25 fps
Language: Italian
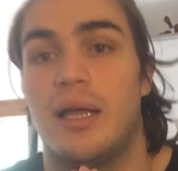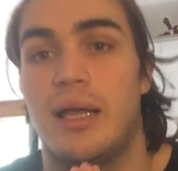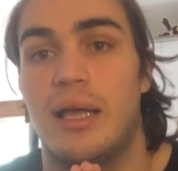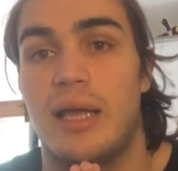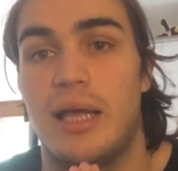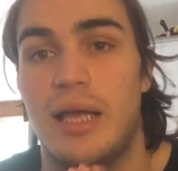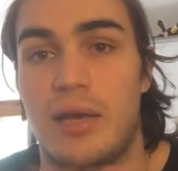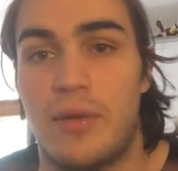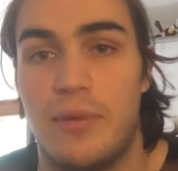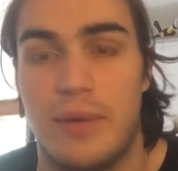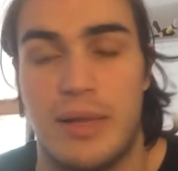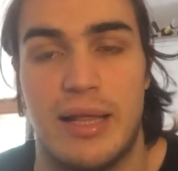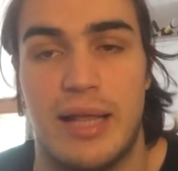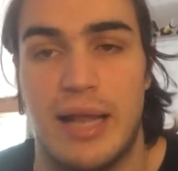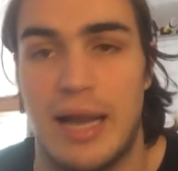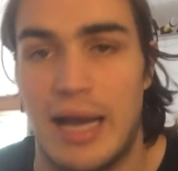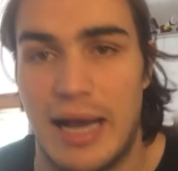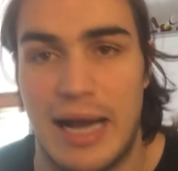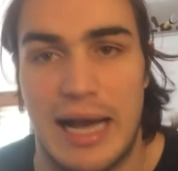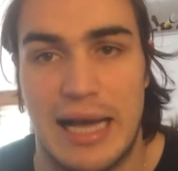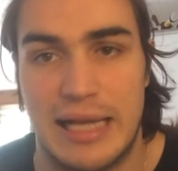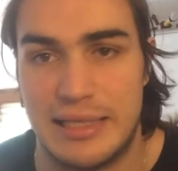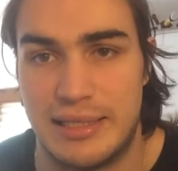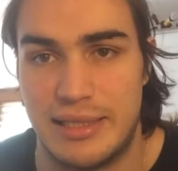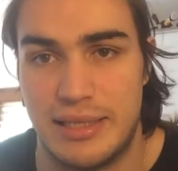E quindi
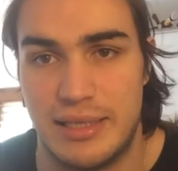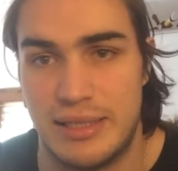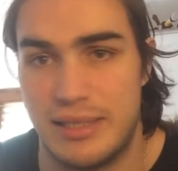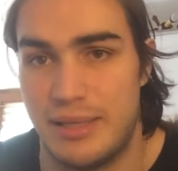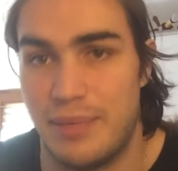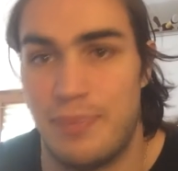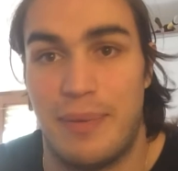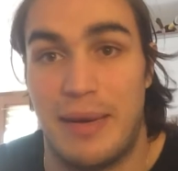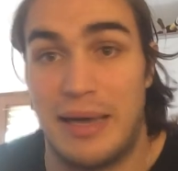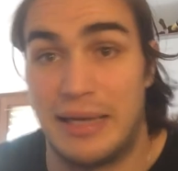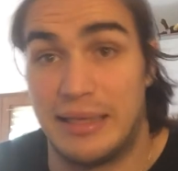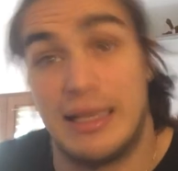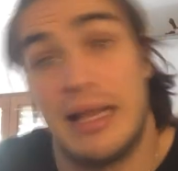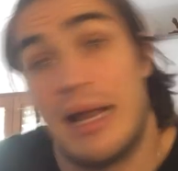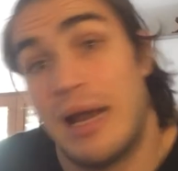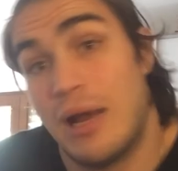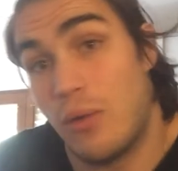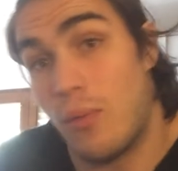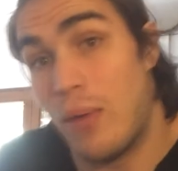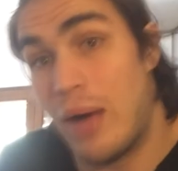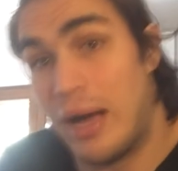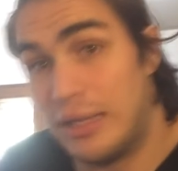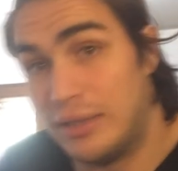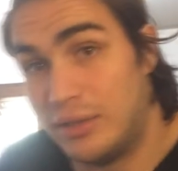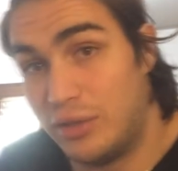ragazzi si parte dalla
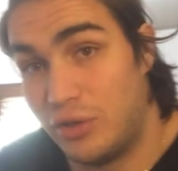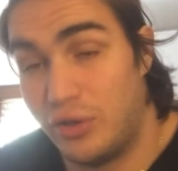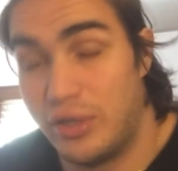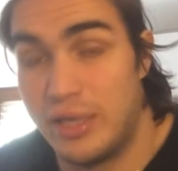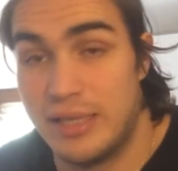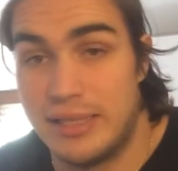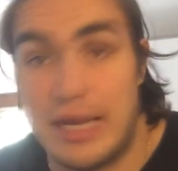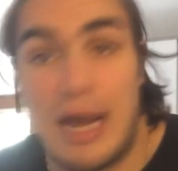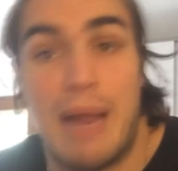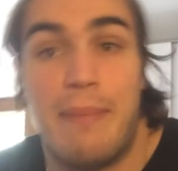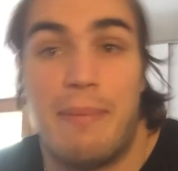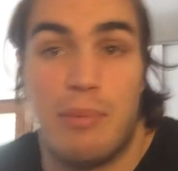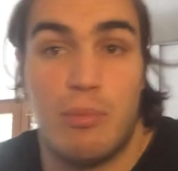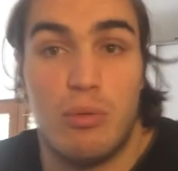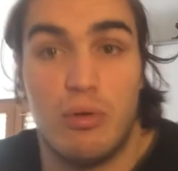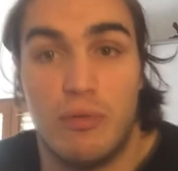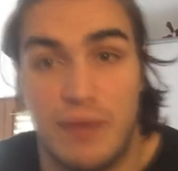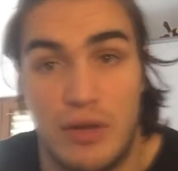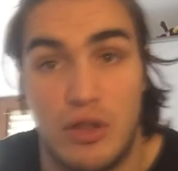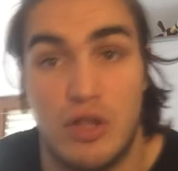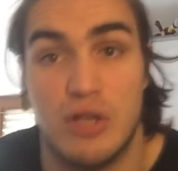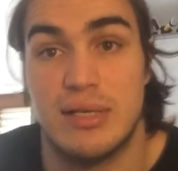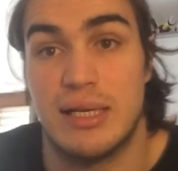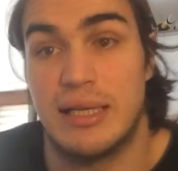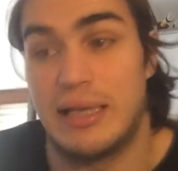4 che sarà il primo
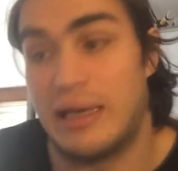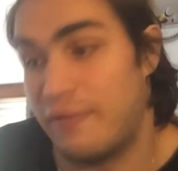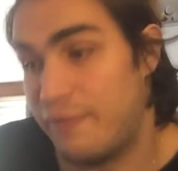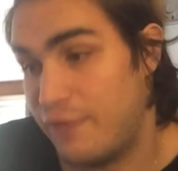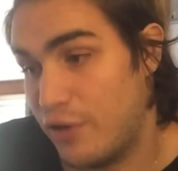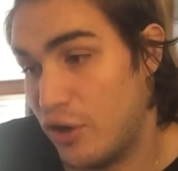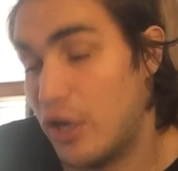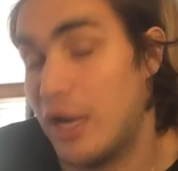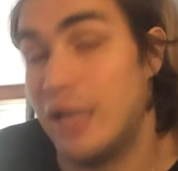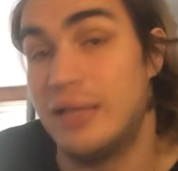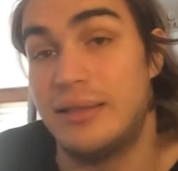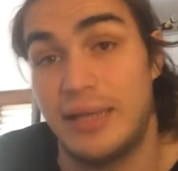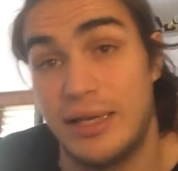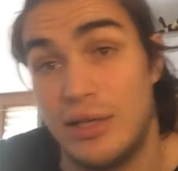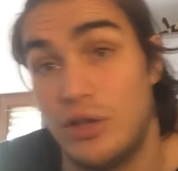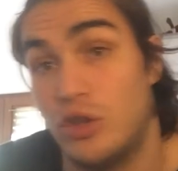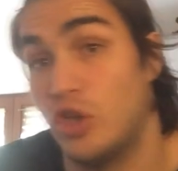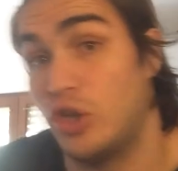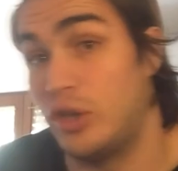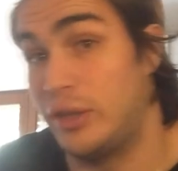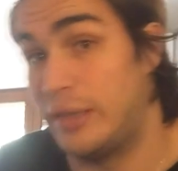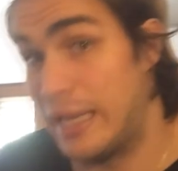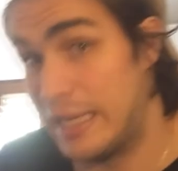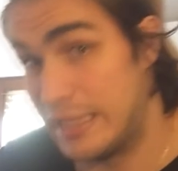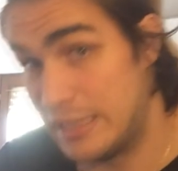video e sarà fino alla
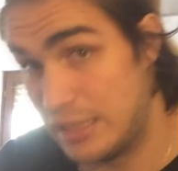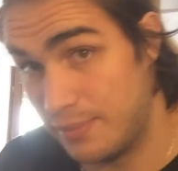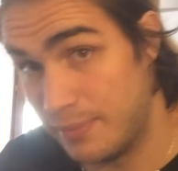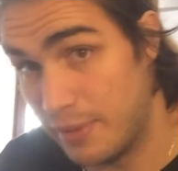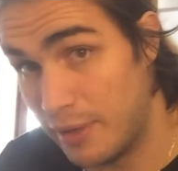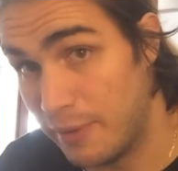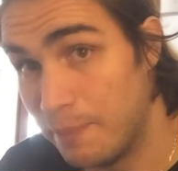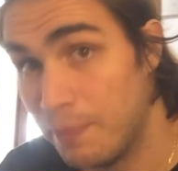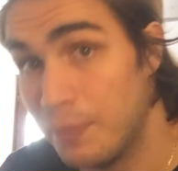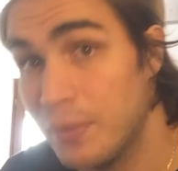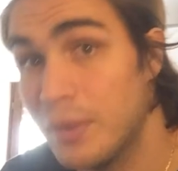38esima.